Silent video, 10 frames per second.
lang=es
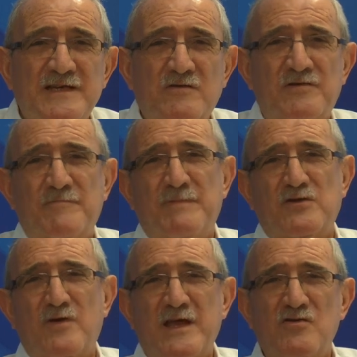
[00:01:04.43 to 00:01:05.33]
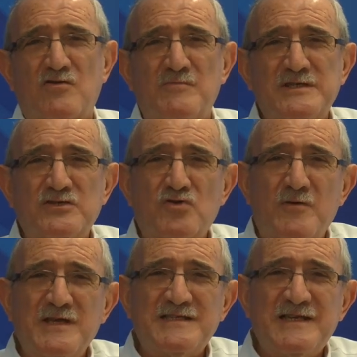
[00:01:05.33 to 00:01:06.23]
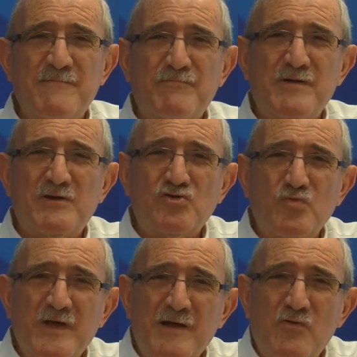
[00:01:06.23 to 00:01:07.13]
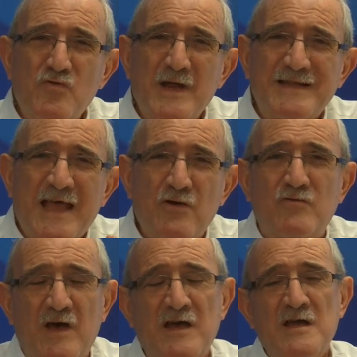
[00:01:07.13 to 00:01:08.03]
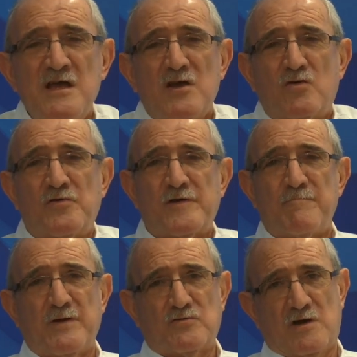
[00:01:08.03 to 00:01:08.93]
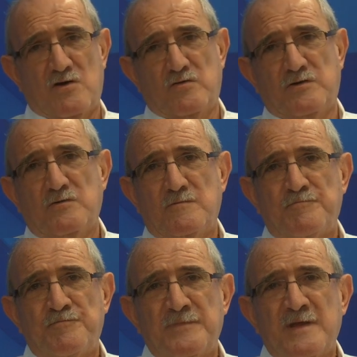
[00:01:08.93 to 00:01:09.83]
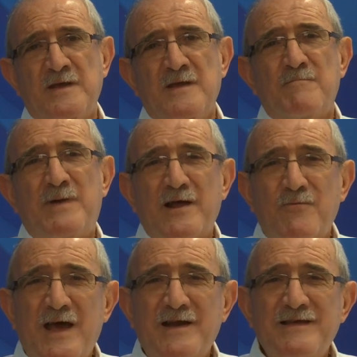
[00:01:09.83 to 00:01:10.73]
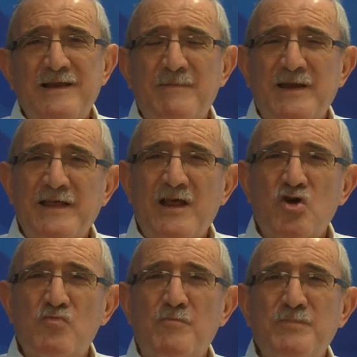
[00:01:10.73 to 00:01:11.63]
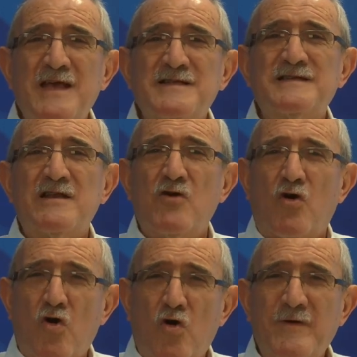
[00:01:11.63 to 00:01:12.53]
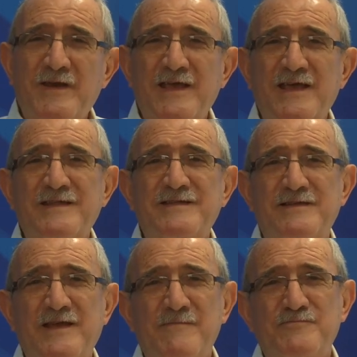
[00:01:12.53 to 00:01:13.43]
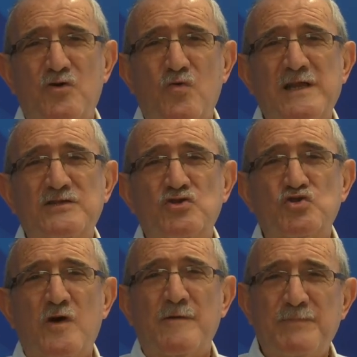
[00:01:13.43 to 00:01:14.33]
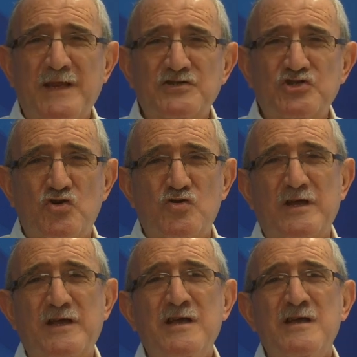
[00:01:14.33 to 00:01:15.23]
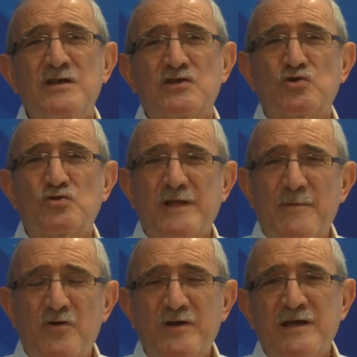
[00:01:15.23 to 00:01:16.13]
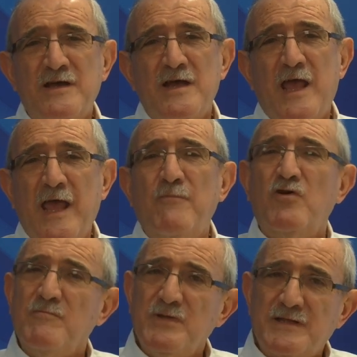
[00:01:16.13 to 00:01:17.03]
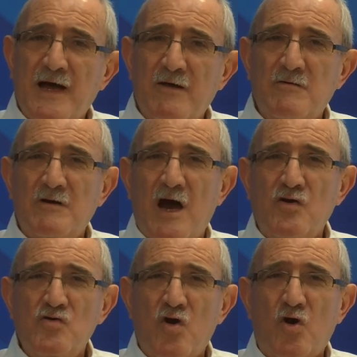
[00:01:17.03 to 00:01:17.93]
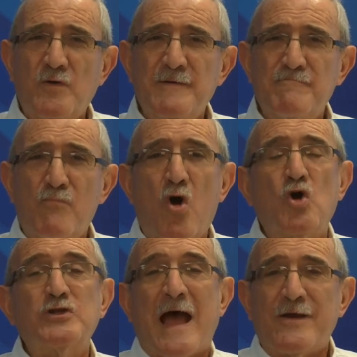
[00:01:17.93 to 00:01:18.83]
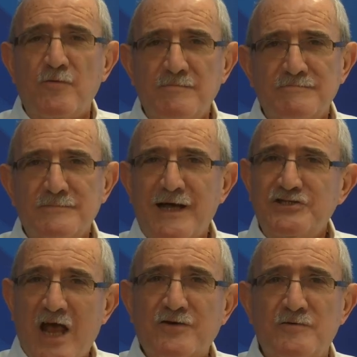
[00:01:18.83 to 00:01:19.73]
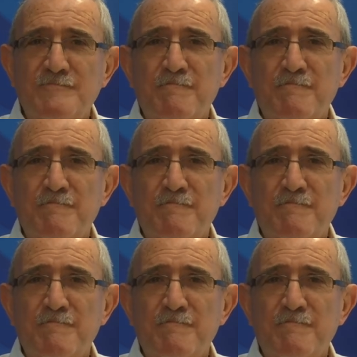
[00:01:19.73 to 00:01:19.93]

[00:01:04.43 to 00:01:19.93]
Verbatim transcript: con respecto a ello, como si todavía siempre mantuviéramos una deuda con respecto a la juventud. Para hablar de la manera como piensan los jóvenes en este tiempo, cuáles son sus aspiraciones, sus temores, hemos invitado a un joven bogotano, cachaco,